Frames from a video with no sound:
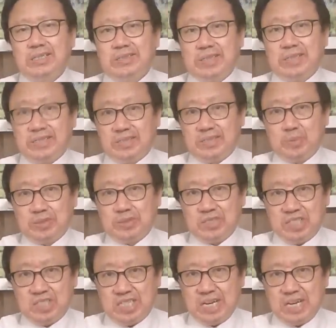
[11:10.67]
这个直播是
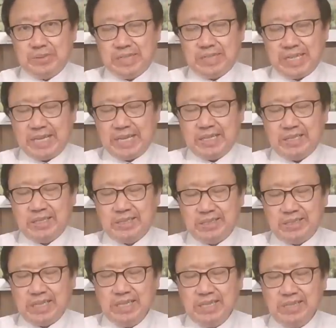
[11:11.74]
几千万在看啊，
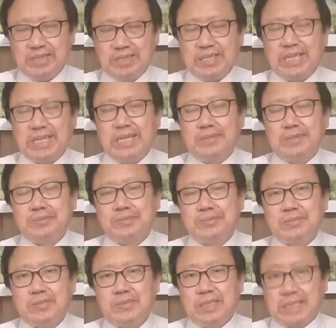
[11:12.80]
上亿人在看，
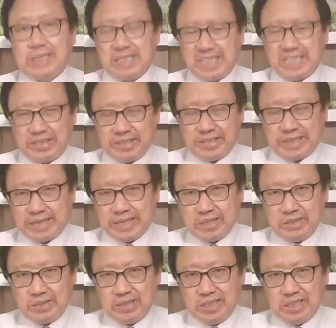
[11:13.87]
那大家看到一个蛋
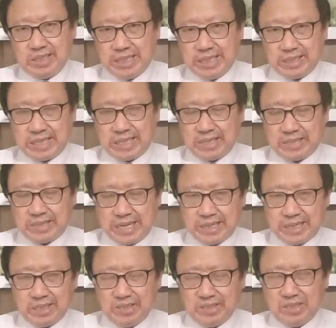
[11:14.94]
糕，联看到
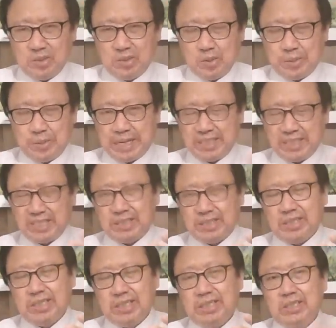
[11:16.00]
坦克，会不会联想
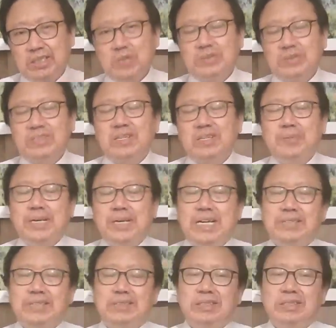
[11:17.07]
到六四这个敏
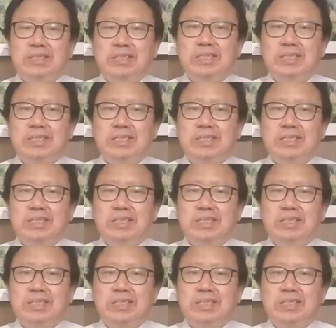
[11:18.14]
感日？